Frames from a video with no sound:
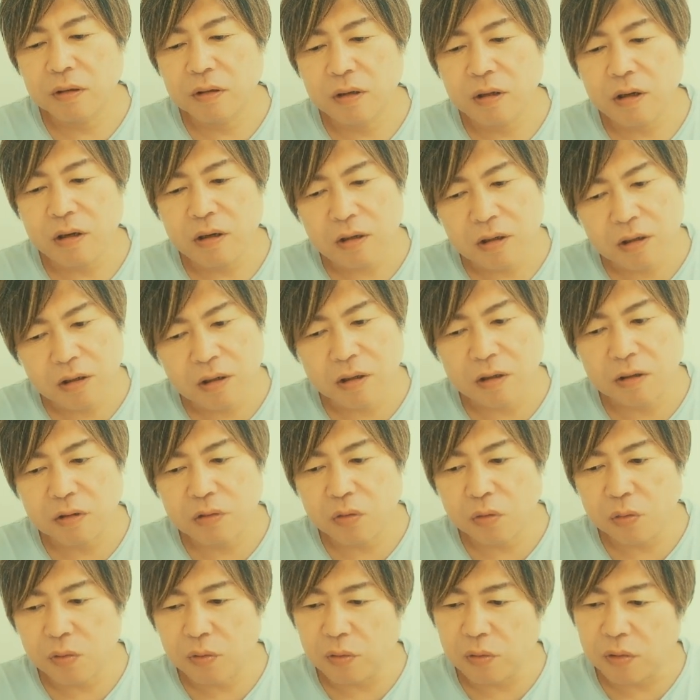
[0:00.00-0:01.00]
なん
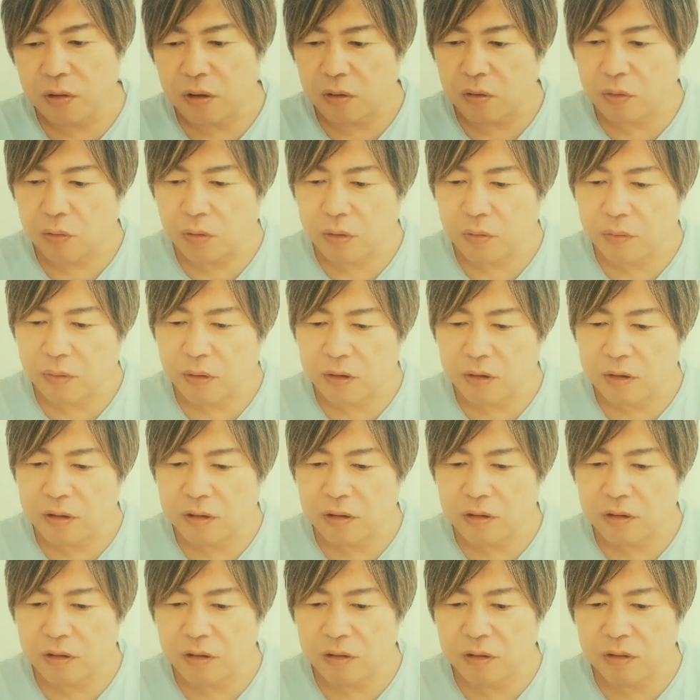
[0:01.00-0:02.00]
かどこだこれは一
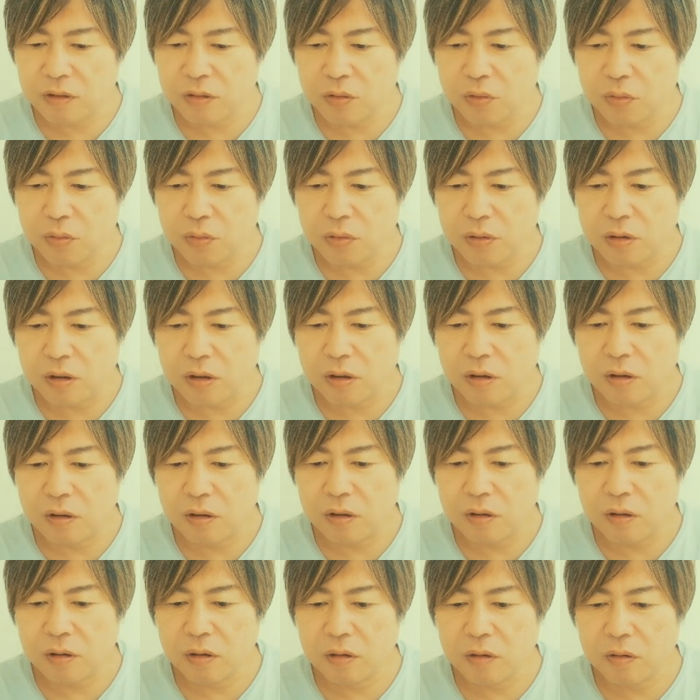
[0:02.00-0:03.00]
回どこが
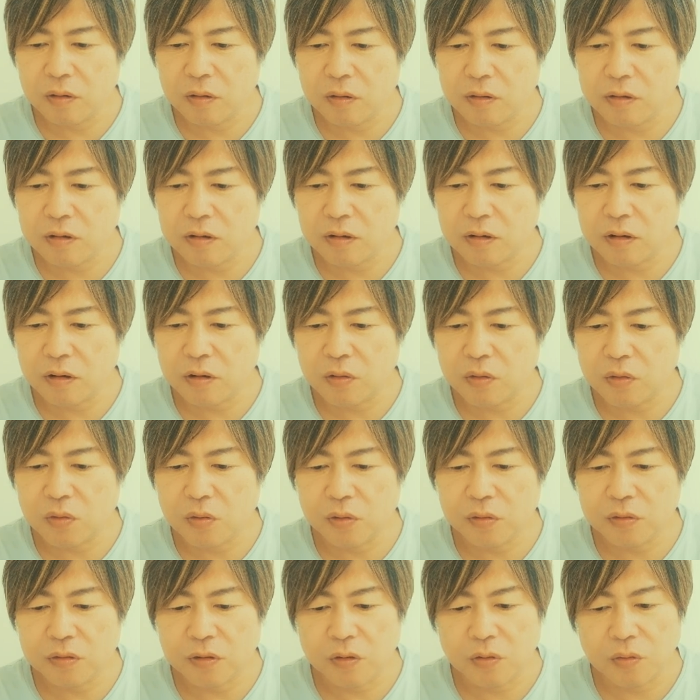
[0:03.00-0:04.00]
真剣
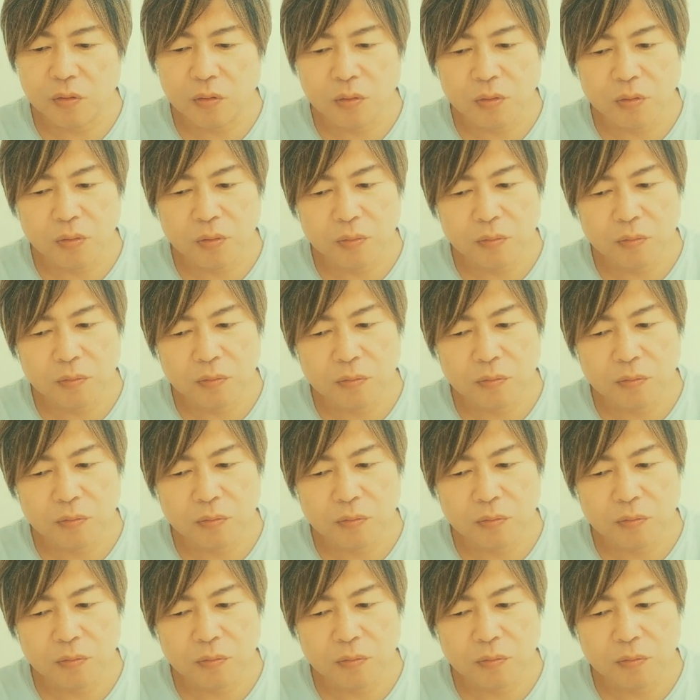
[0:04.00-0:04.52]
交際を